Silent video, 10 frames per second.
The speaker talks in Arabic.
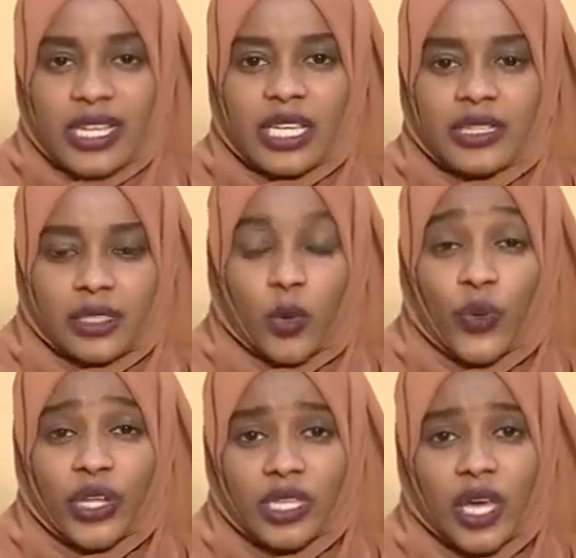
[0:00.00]
عشان
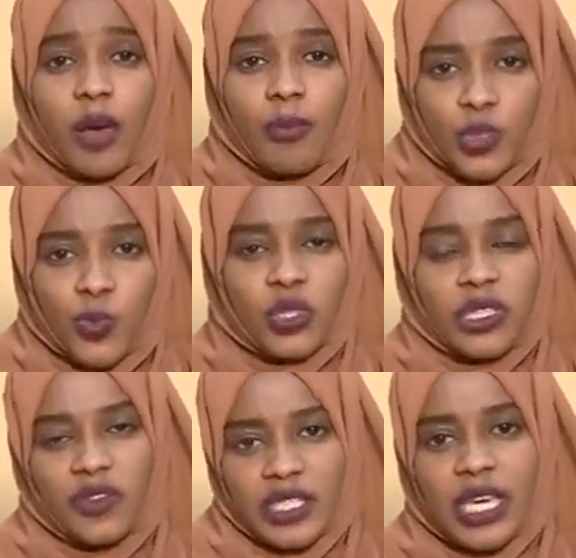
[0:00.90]
تكون انت
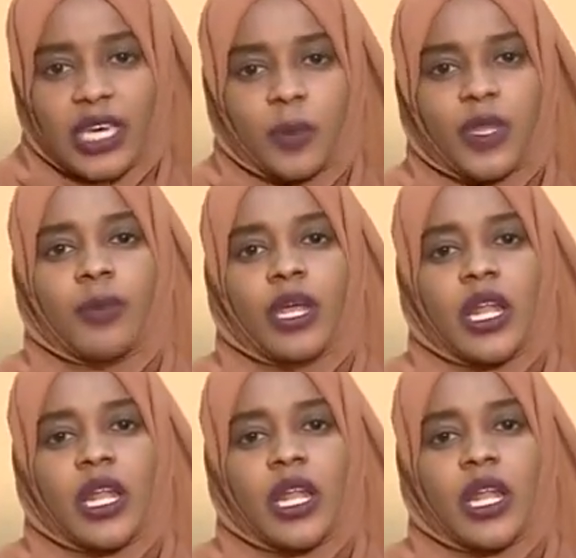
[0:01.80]
مظبوط نفسيا كده بتعمل